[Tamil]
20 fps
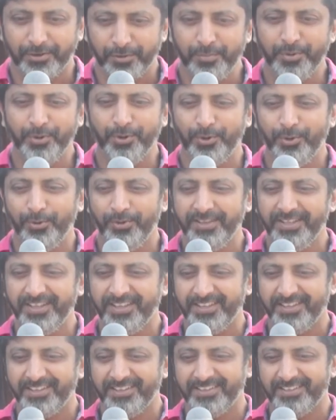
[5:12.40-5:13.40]
ரொம்ப
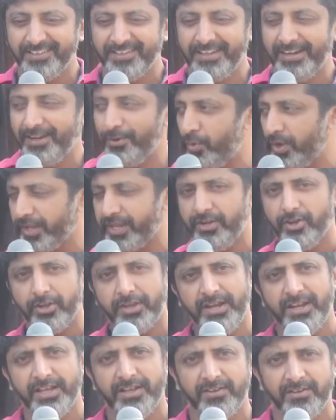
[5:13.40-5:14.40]
வந்து எல்லாம் வாக்கி
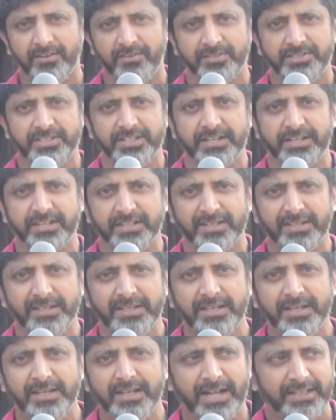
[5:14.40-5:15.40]
டாக்கியில் வச்சுக்கிட்டு
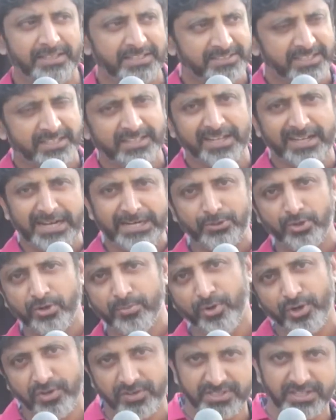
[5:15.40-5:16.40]
அந்தந்த இடத்துல
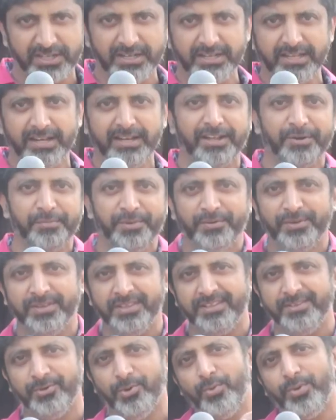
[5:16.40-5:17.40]
கண்ட்ரோல் போர்டு வச்சுக்கிட்டு எல்லாருமே
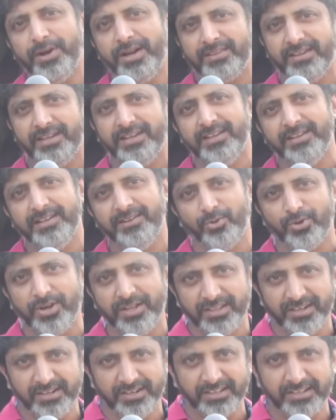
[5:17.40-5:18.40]
வந்து ஒவ்வொரு இடத்துல
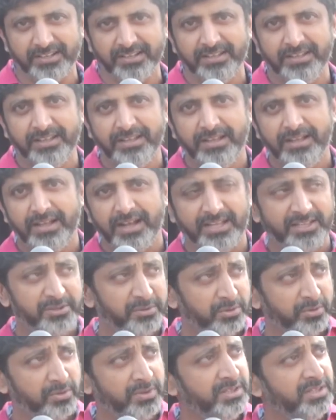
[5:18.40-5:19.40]
உட்காந்துக்கிட்டு அது
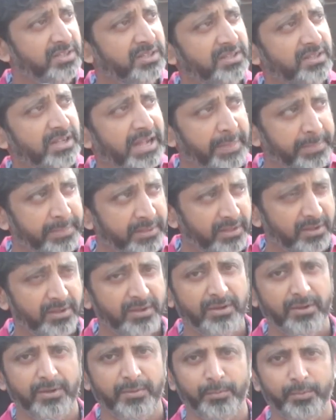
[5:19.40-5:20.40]
வந்து அந்த
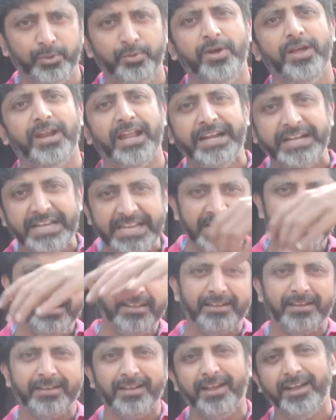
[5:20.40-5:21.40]
பொதுவாக
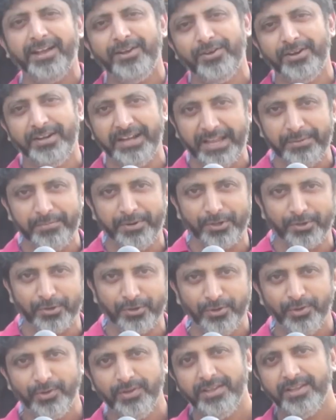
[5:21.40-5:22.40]
லைட்டிங்க்காக டைம்
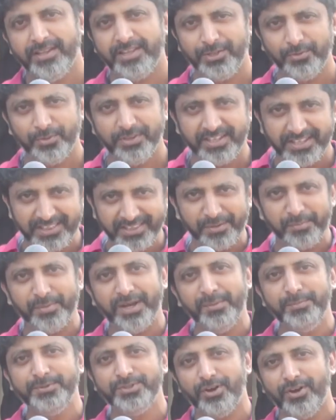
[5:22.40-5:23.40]
எடுக்கும் இது வந்து இந்த
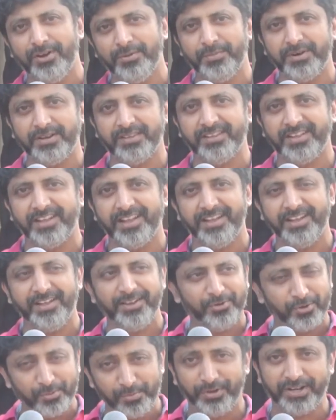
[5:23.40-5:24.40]
பல்ப்ஸ் ஆன் பண்ணுறதுக்காக
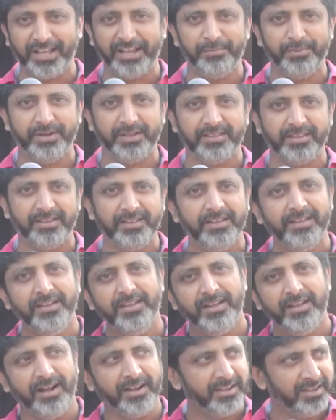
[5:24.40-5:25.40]
ரொம்ப டைம் எடுத்து
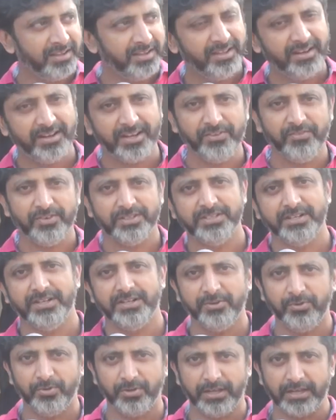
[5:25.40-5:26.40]
அங்கங்கே எல்லாரையும்
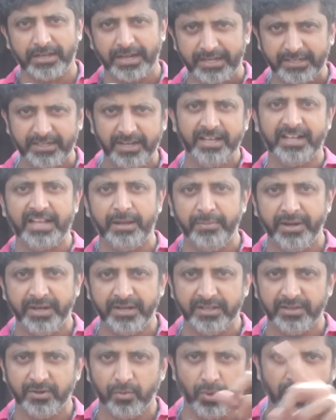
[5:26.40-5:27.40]
வச்சுக்கிட்டு ஒரு கரெக்டான
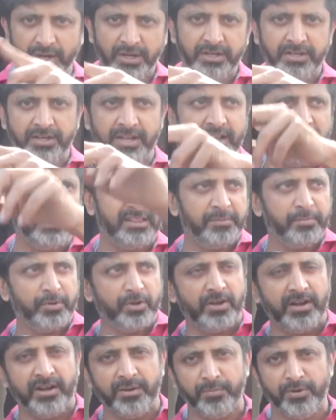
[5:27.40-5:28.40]
கமாண்டு ஒன்னுனா அந்த
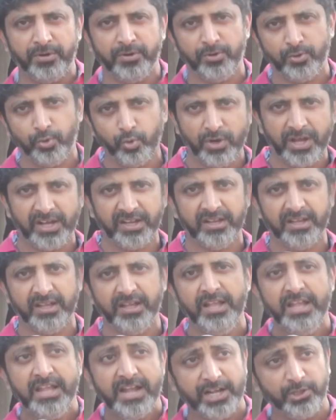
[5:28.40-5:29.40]
பக்கம் ஆன் பண்ணணும் டூன்னு அங்கே
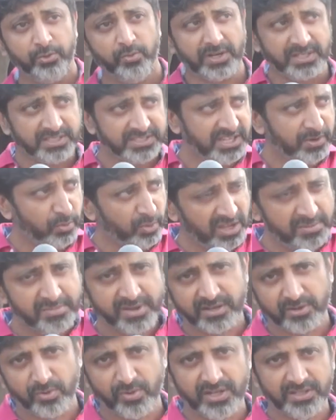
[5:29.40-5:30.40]
அதுவும் வரிசையாக ஒரே
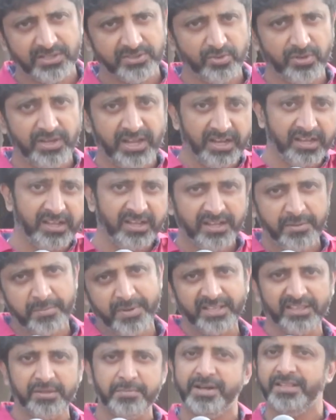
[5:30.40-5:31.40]
மாதிரி இருக்கக்கூடாதுன்னு சொல்லி அங்கங்கே
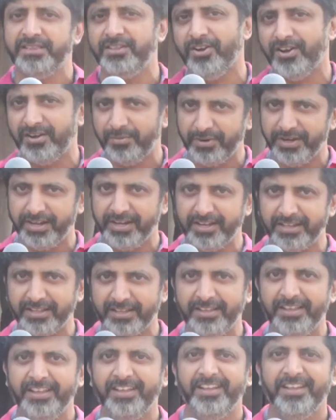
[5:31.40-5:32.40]
மாற்றி மாற்றி ஆன்
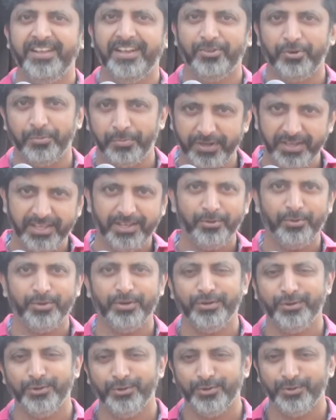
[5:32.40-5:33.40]
பண்ணிக்கிட்டு அது ஒரு பெரிய
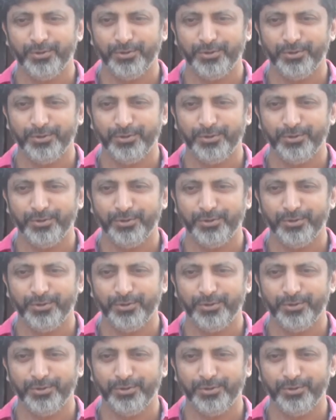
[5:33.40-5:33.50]
ஒரு